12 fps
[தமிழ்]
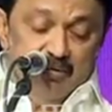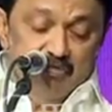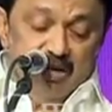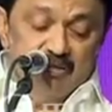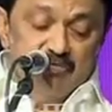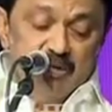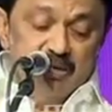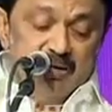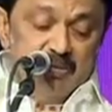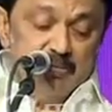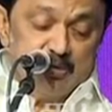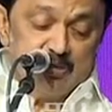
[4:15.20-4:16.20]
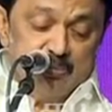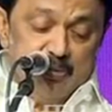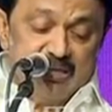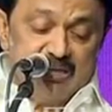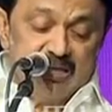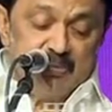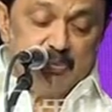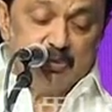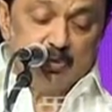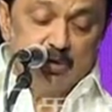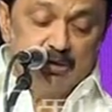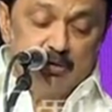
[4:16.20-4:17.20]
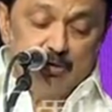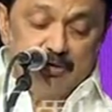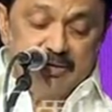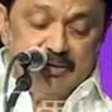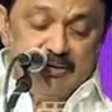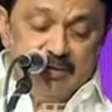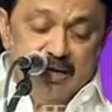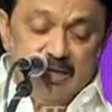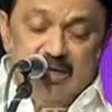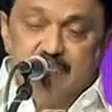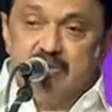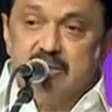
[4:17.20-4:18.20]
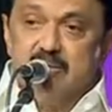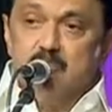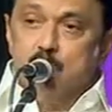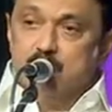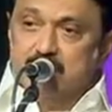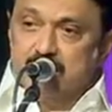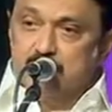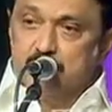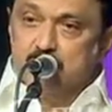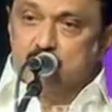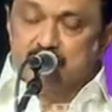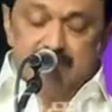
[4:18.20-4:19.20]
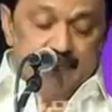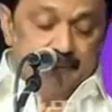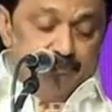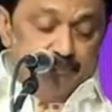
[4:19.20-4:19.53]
வான்வெளி மற்றும் பாதுகாப்பு தொழில் கொள்கை ஆகியவை உருவாக்கப்பட்டுள்ளது